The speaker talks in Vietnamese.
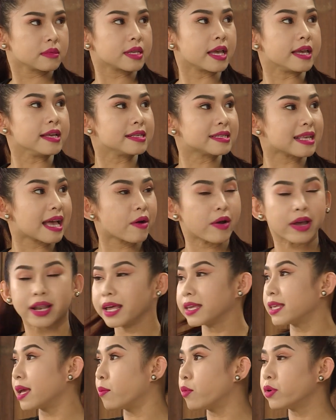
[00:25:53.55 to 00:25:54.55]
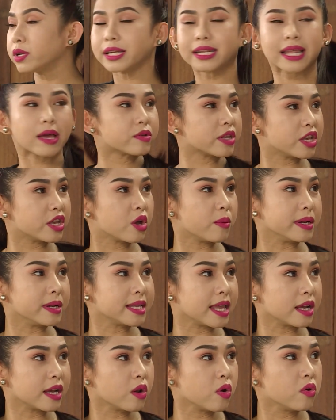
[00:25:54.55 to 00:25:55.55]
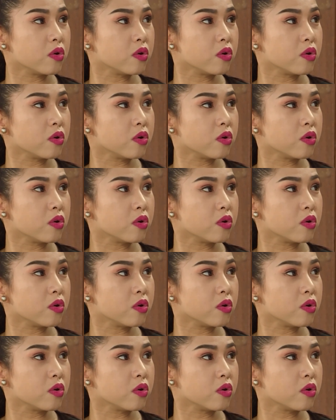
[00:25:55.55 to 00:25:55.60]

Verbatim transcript: Chị sao hay là giờ muốn đi theo chị vô bệnh viện